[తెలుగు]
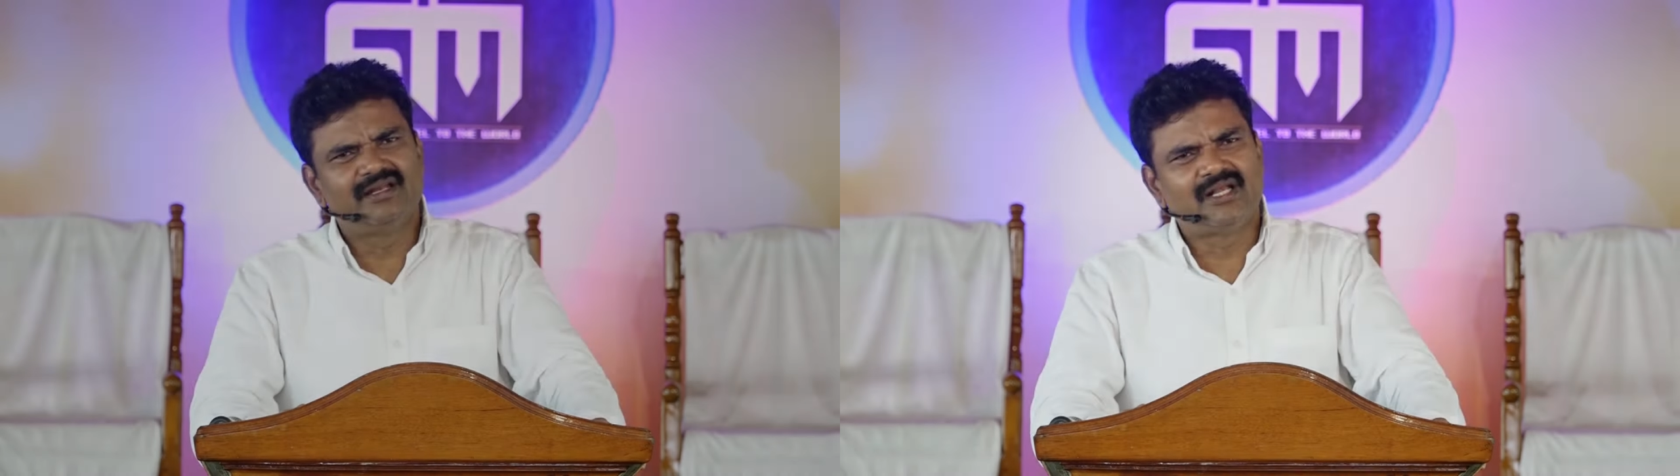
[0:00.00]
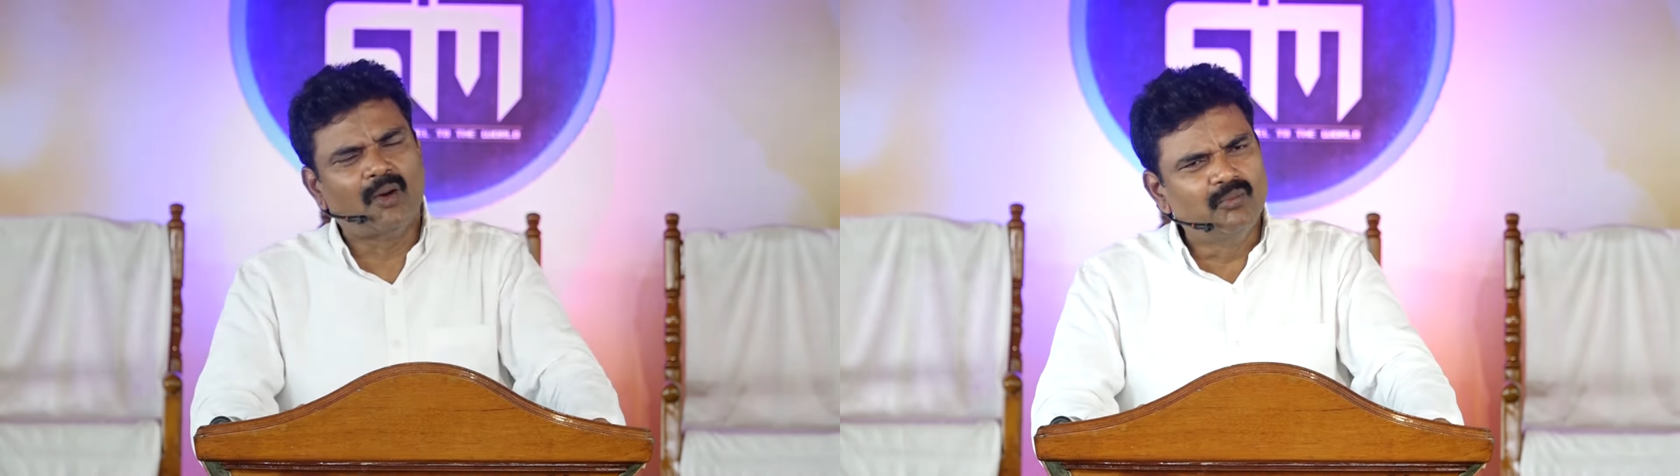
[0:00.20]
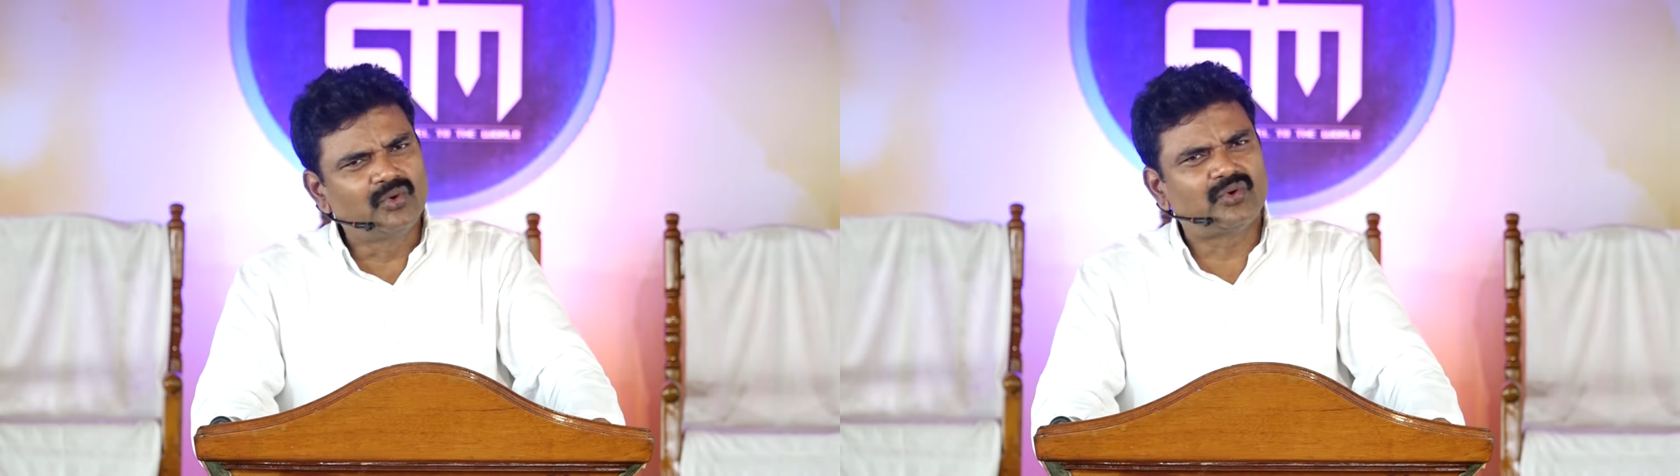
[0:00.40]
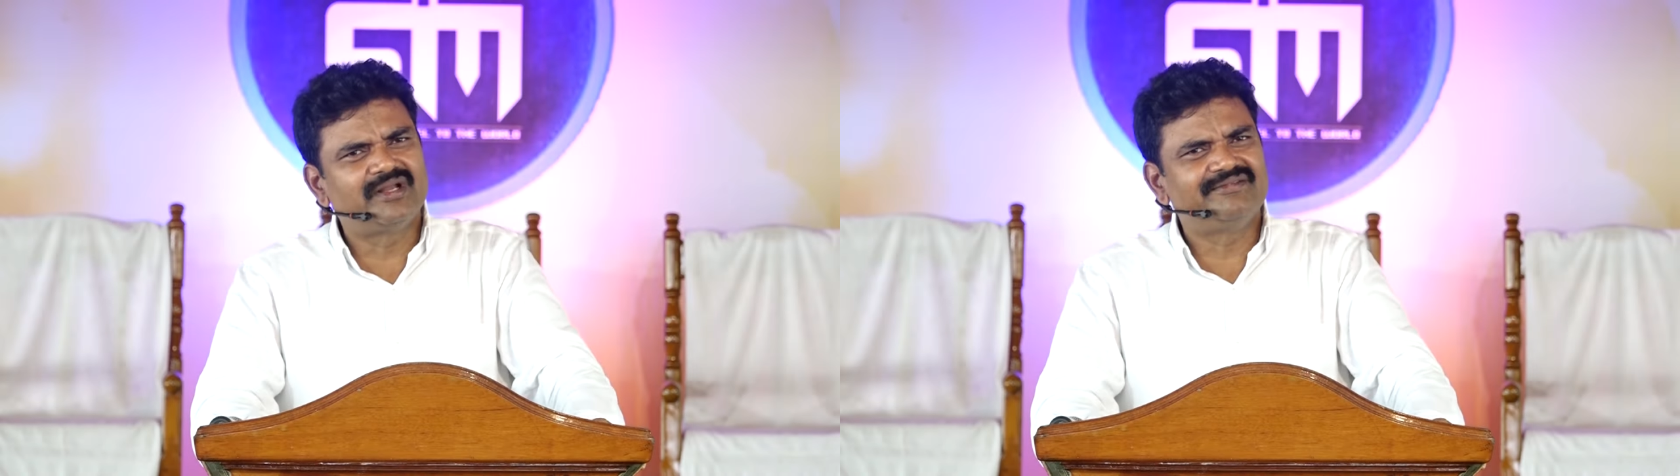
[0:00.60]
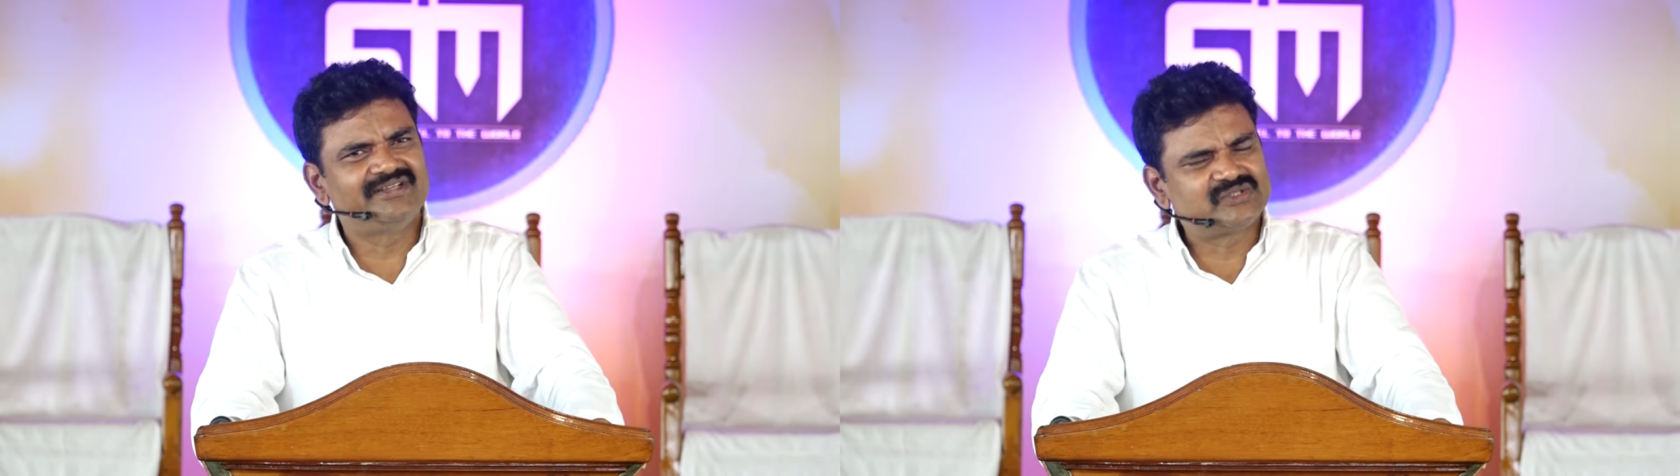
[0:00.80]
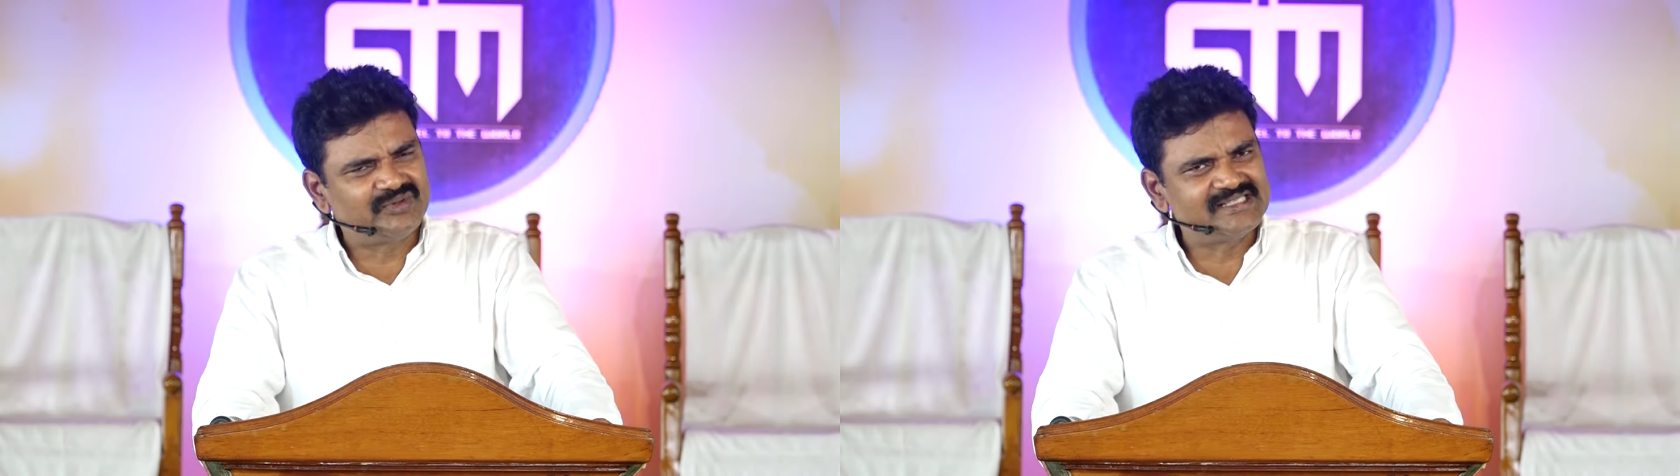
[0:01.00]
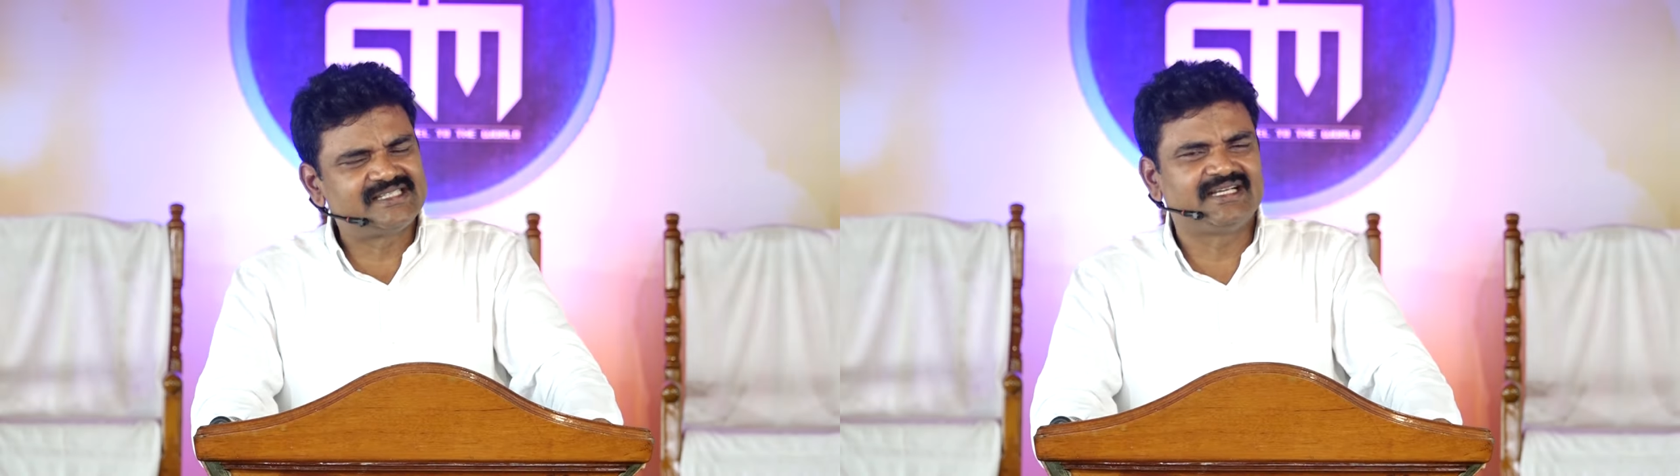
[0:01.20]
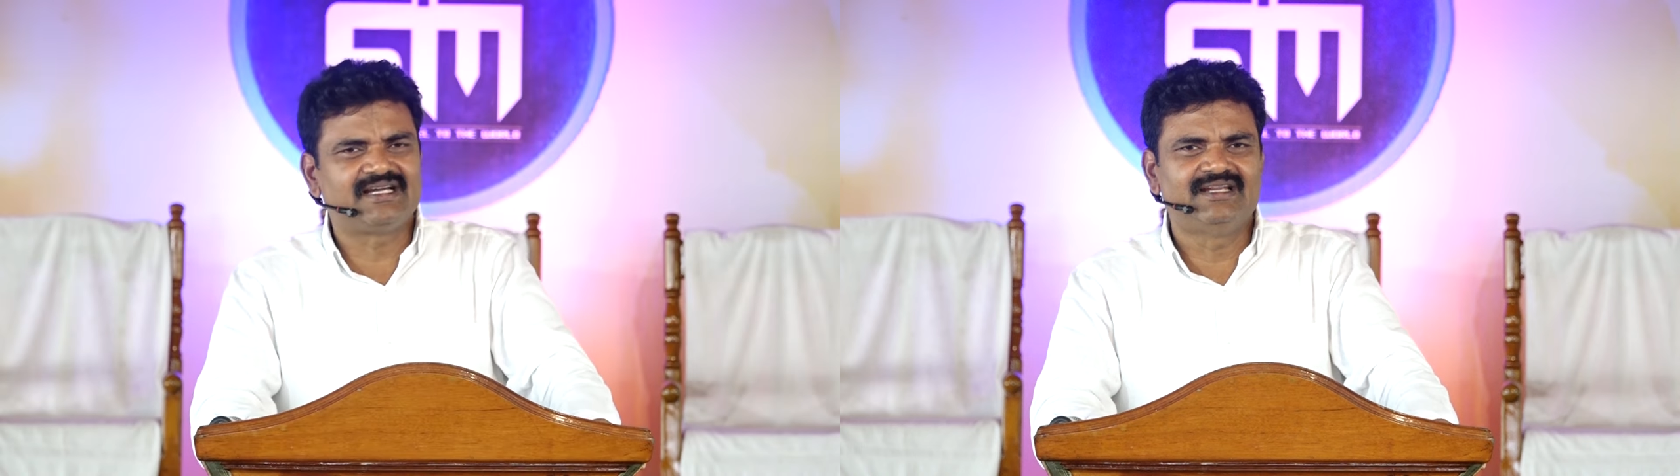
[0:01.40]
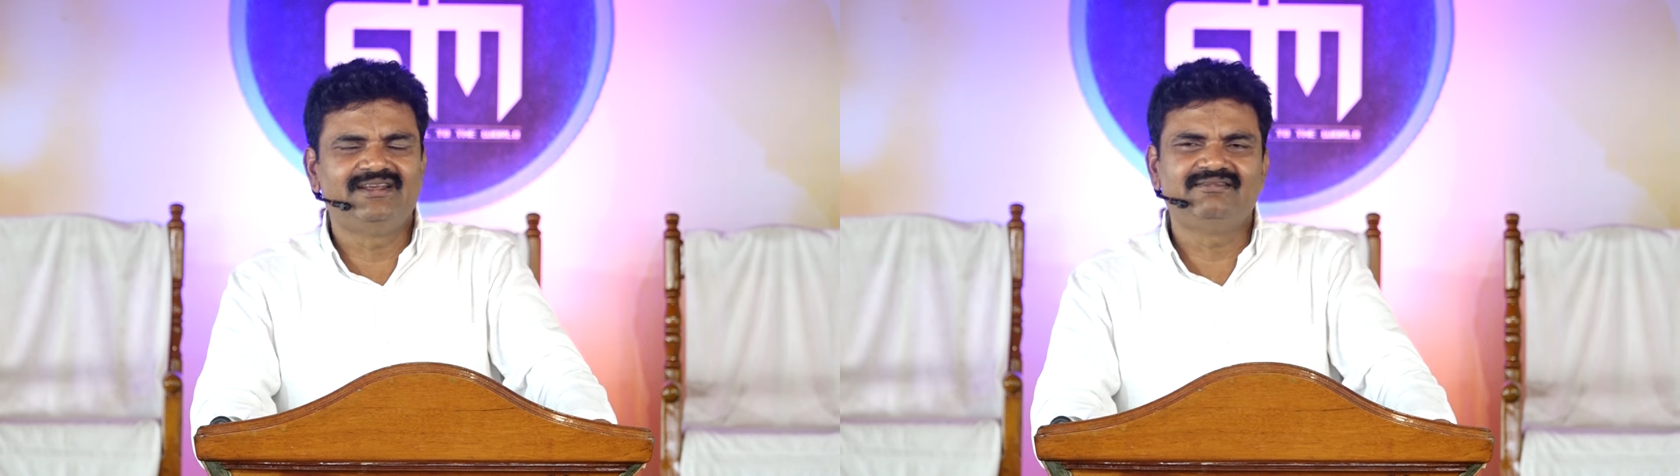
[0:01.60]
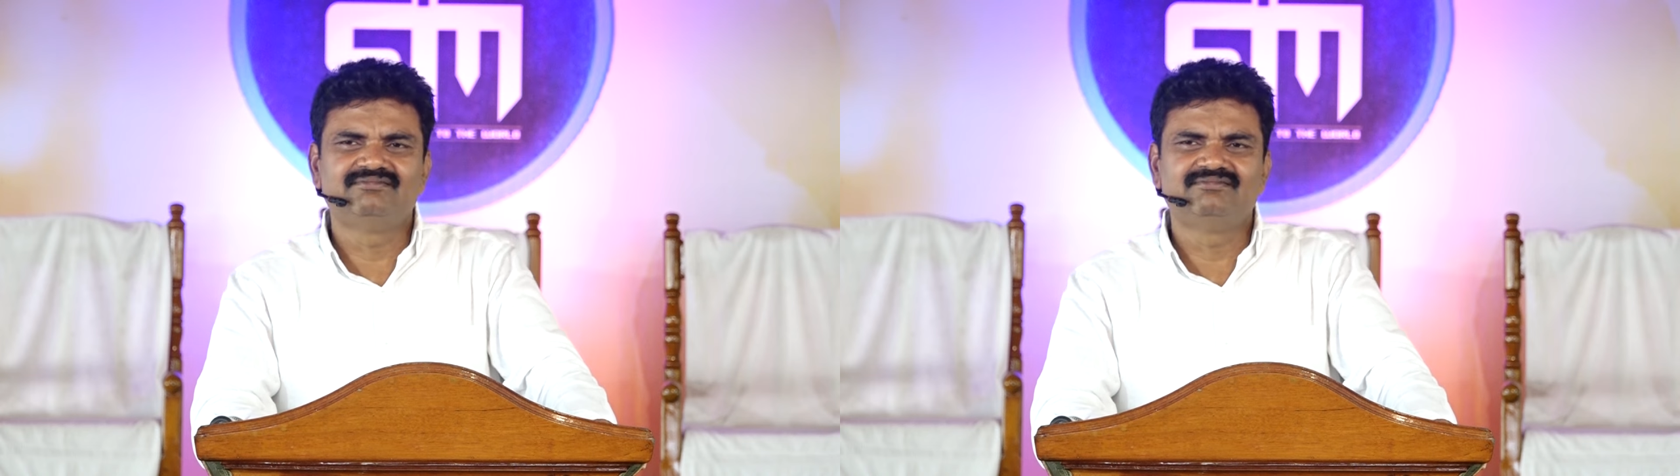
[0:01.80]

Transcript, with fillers: నమ్ముకున్న విశ్వాసే కానీ